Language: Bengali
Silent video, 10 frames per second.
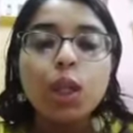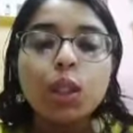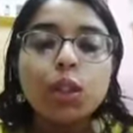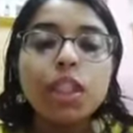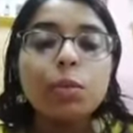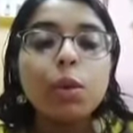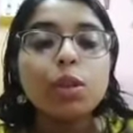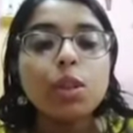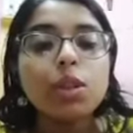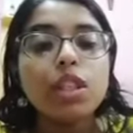যতদিন
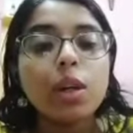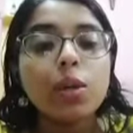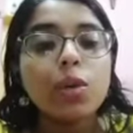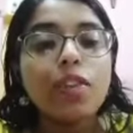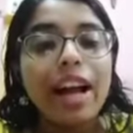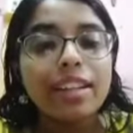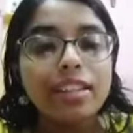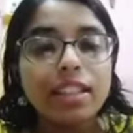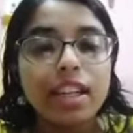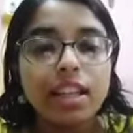পর্যন্ত না কোনো
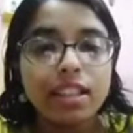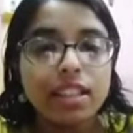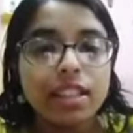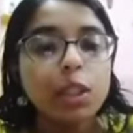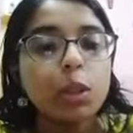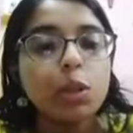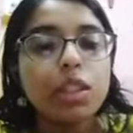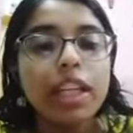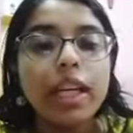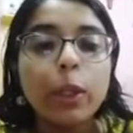ভ্যাকসিন আসছে
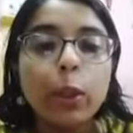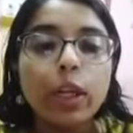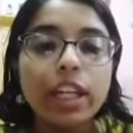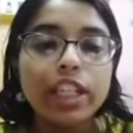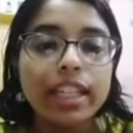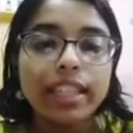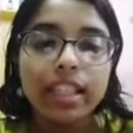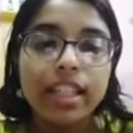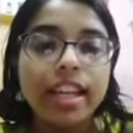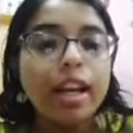ততদিন এই রোগকে সাথে
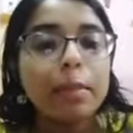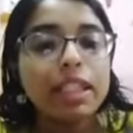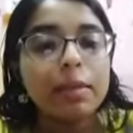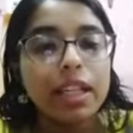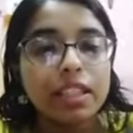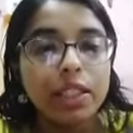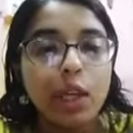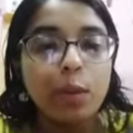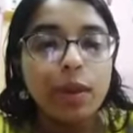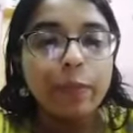নিয়েই আমাদের বাঁচতে হবে